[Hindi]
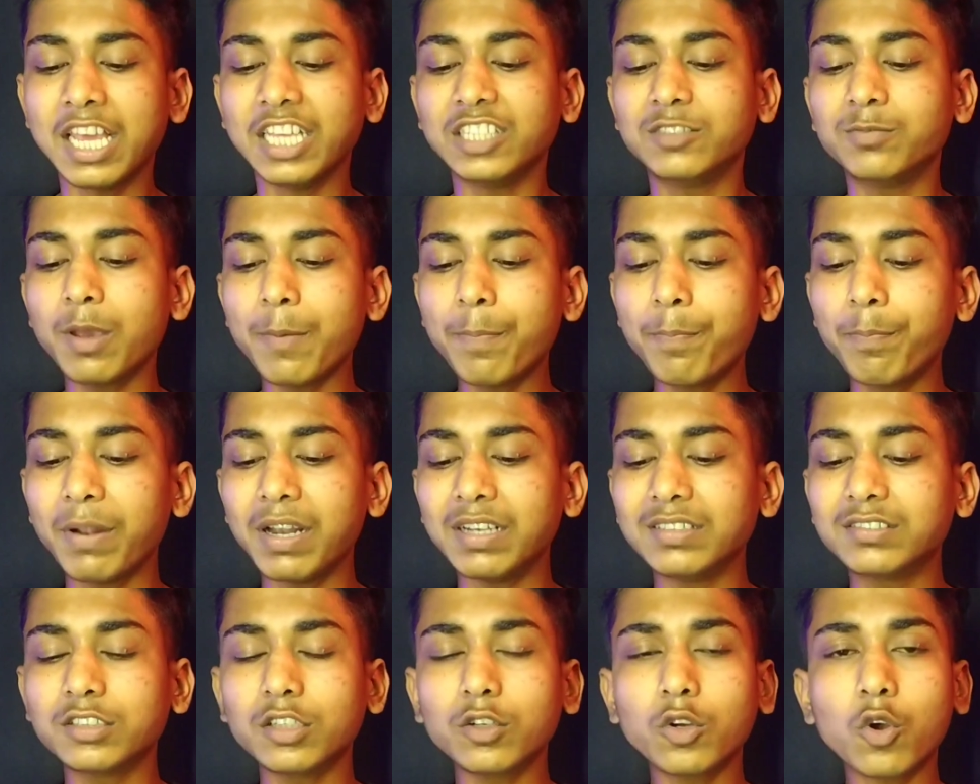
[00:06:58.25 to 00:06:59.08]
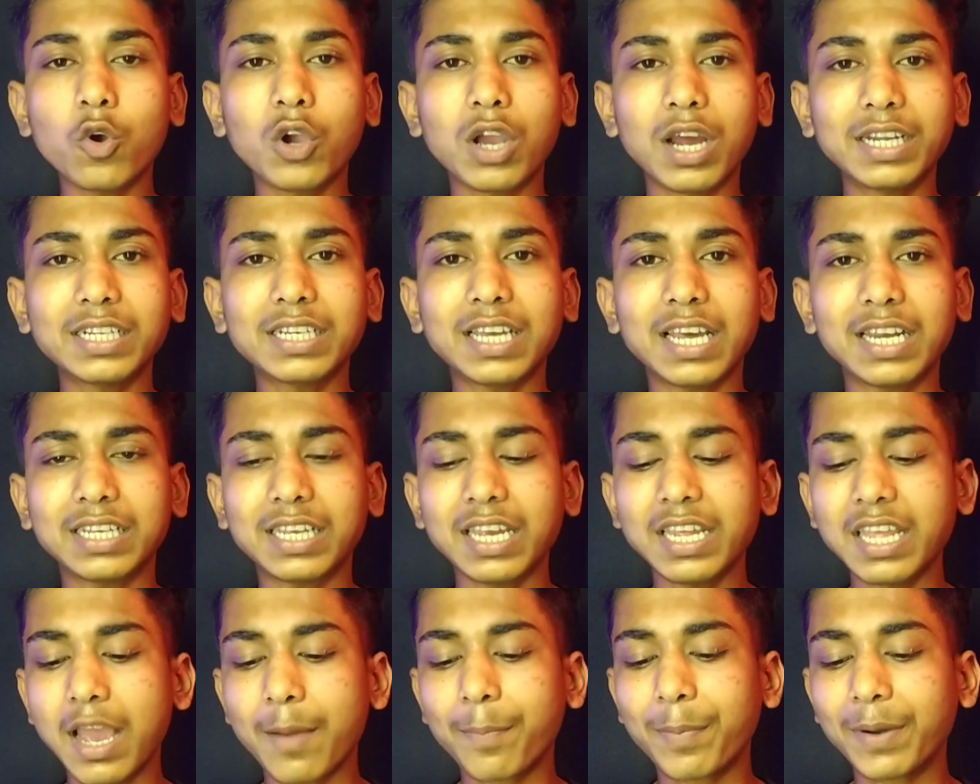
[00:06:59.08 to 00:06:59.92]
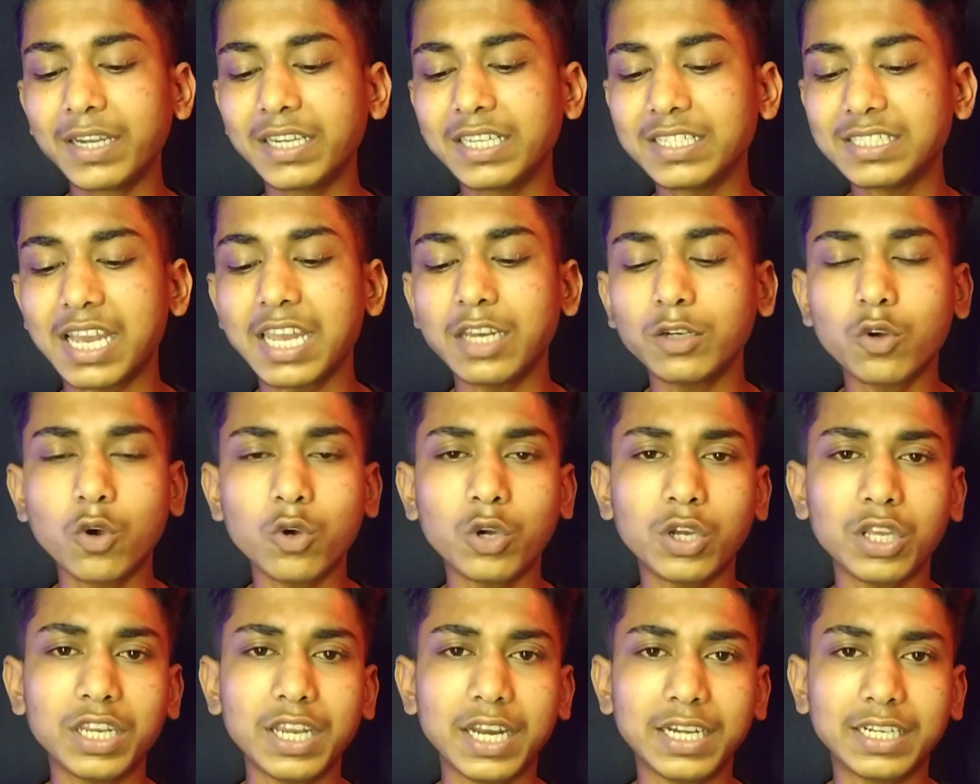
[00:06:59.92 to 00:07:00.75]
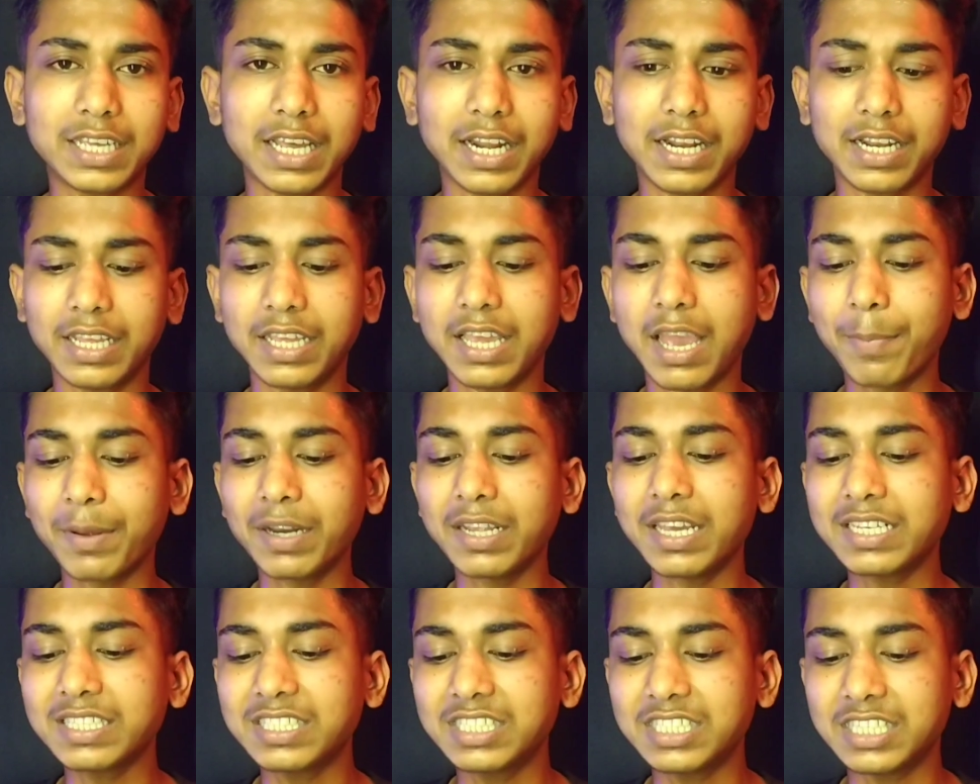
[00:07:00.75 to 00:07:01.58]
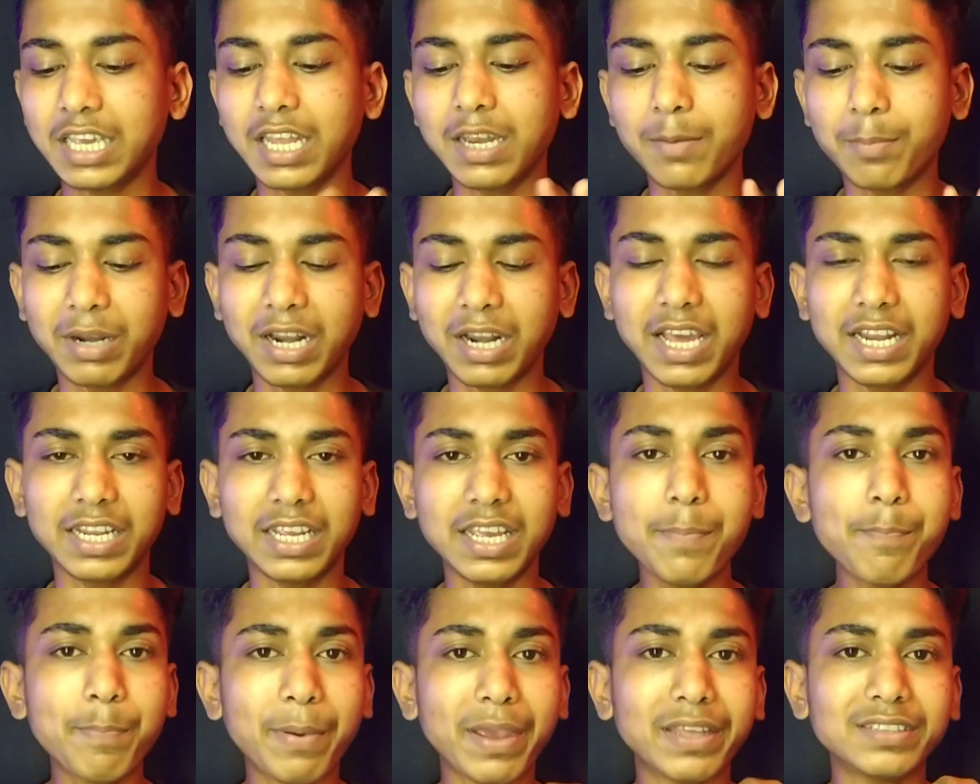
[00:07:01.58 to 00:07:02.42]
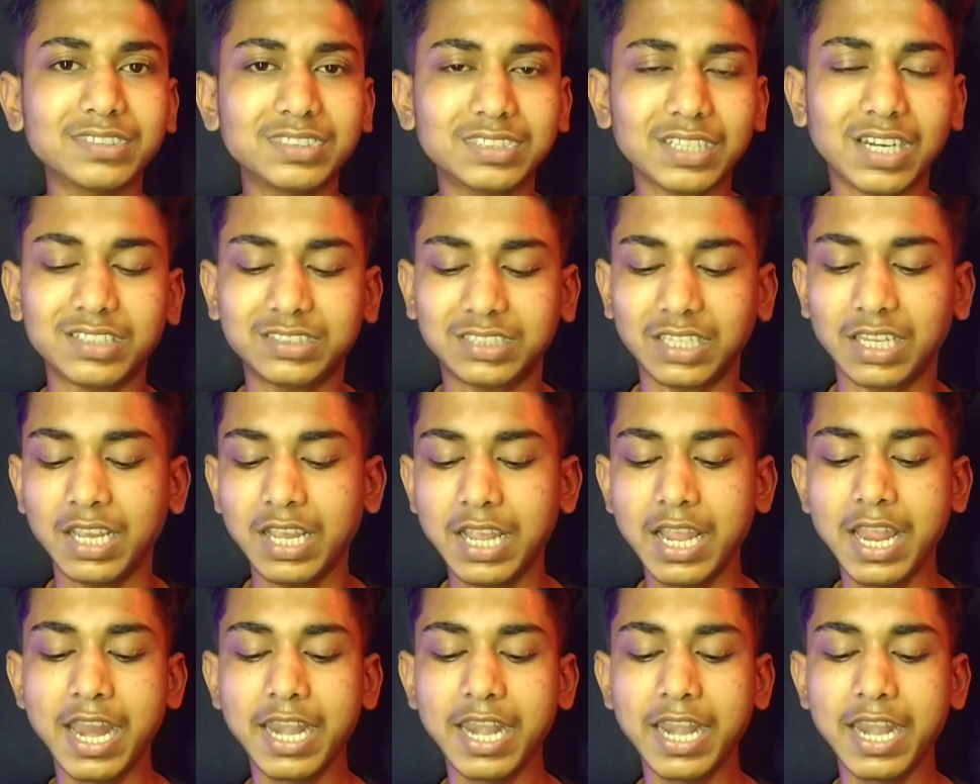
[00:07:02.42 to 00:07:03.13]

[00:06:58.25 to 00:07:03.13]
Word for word: इसमें पिल्सिंग को कट करके यहाँ पर डिजाइन को क्रिएट कर रहे हैं यहाँ पर एक चेन बना रहे हैं पेंसिल से